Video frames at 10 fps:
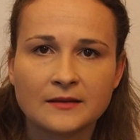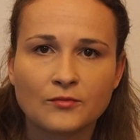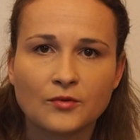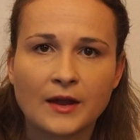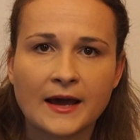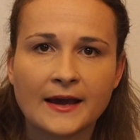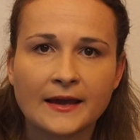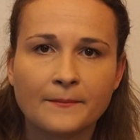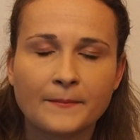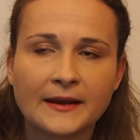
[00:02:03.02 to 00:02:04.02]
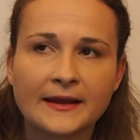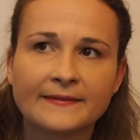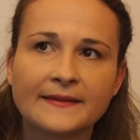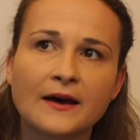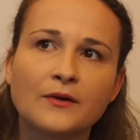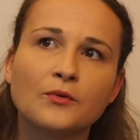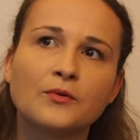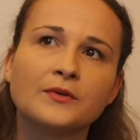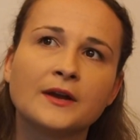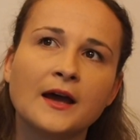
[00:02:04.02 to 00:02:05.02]
dimulai pada
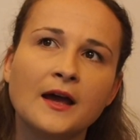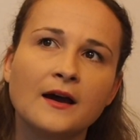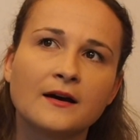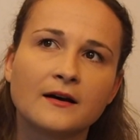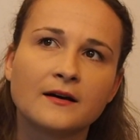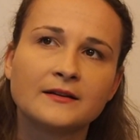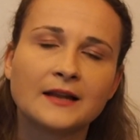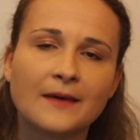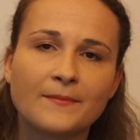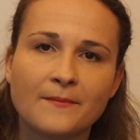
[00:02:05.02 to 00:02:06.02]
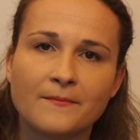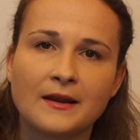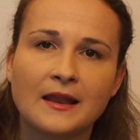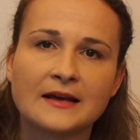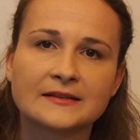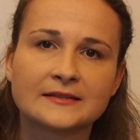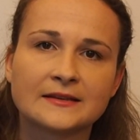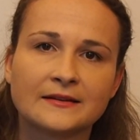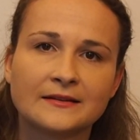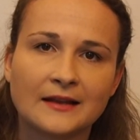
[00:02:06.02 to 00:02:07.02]
tahun uh,
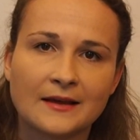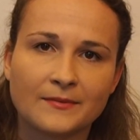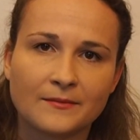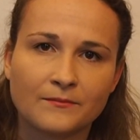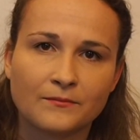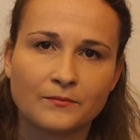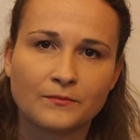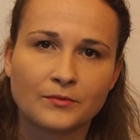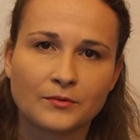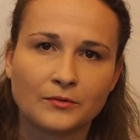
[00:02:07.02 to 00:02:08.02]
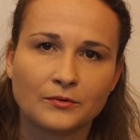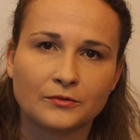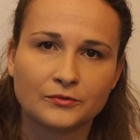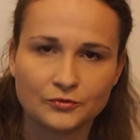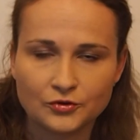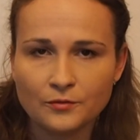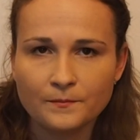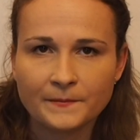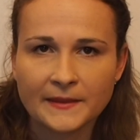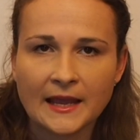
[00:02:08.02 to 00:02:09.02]
1887 uh,
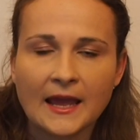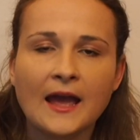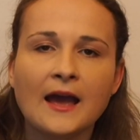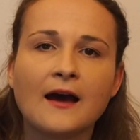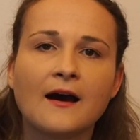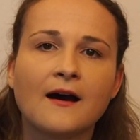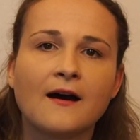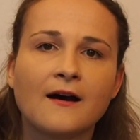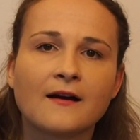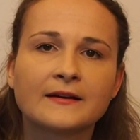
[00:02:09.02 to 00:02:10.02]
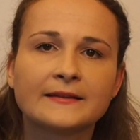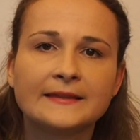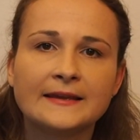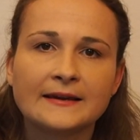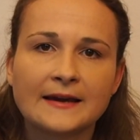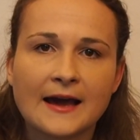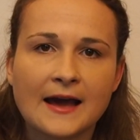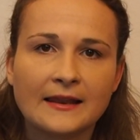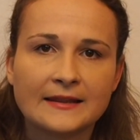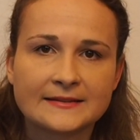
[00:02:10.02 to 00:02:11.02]
ketika
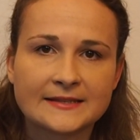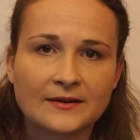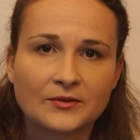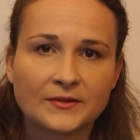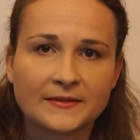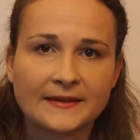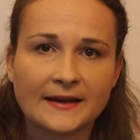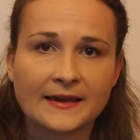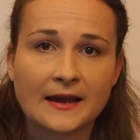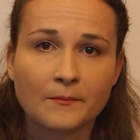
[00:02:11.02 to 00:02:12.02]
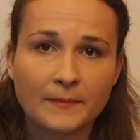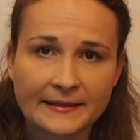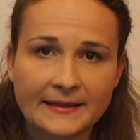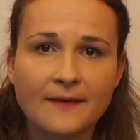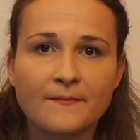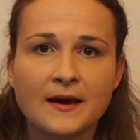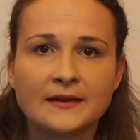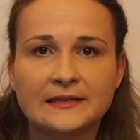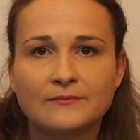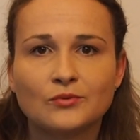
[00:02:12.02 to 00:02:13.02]
lensa kontak yang
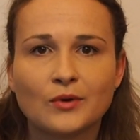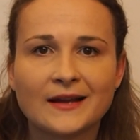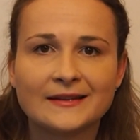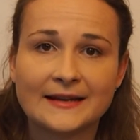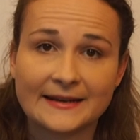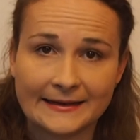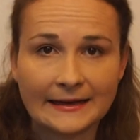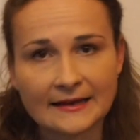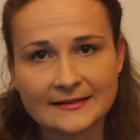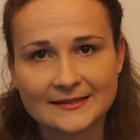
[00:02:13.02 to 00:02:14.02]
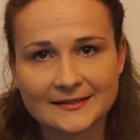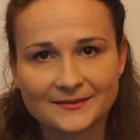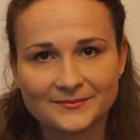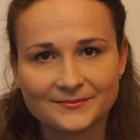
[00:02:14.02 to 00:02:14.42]
pertama dibuat dari gelas.